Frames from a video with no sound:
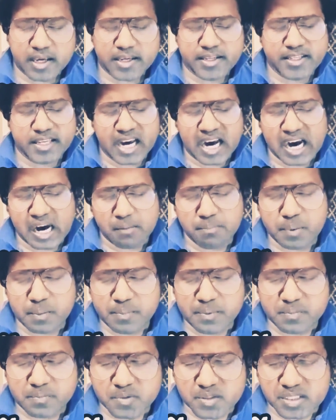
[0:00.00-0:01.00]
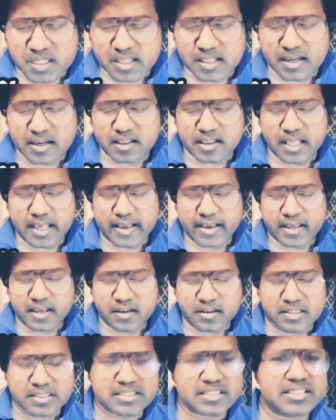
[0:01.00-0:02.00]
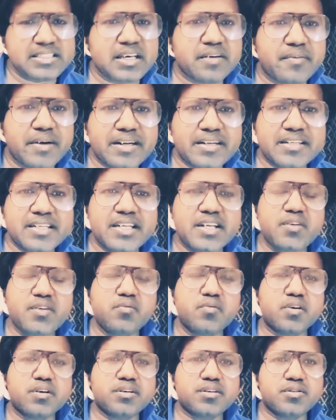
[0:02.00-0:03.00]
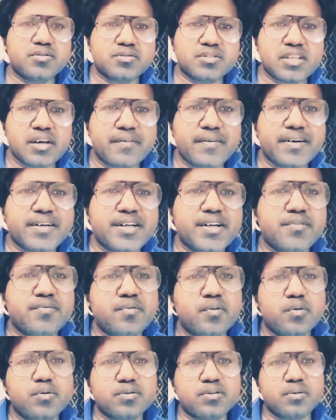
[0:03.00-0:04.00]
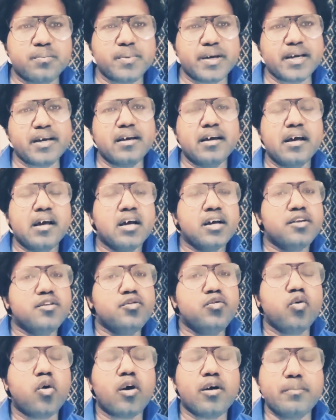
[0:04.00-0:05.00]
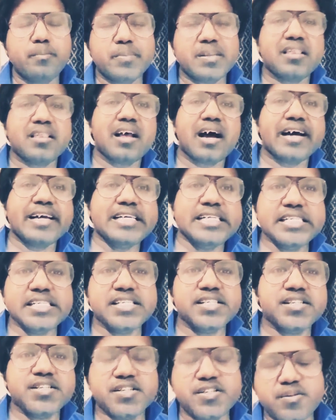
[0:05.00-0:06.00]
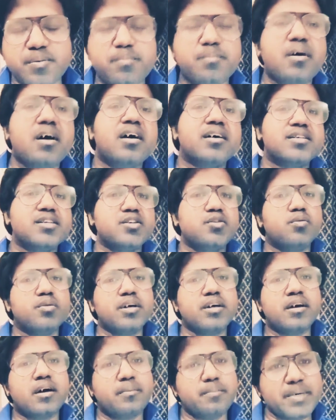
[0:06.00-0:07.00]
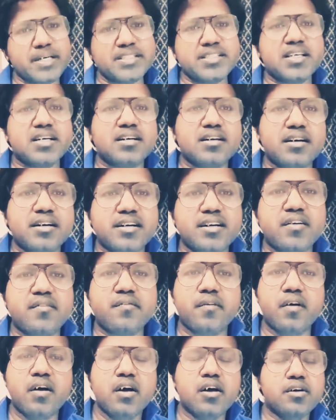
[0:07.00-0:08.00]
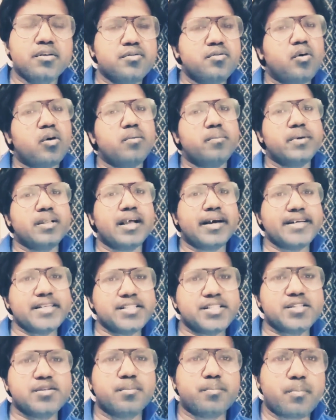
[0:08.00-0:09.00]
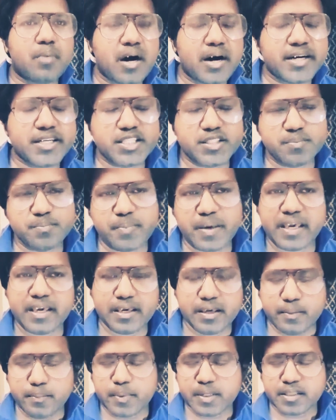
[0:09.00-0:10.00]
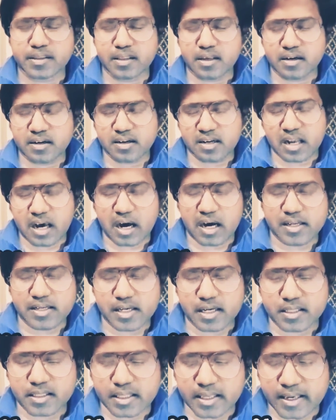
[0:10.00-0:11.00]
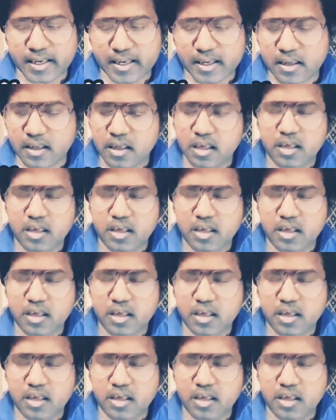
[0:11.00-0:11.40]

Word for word: यहाँ पे भी मुझे लगता है कि अगर 71 टू 74 तुम्हें नॉर्मलाइज्ड मार्क्स क्योंकि हमेशा कट ऑफ नॉर्मलाइज्ड मार्क्स पे ही बनता अगर आ जाते हैं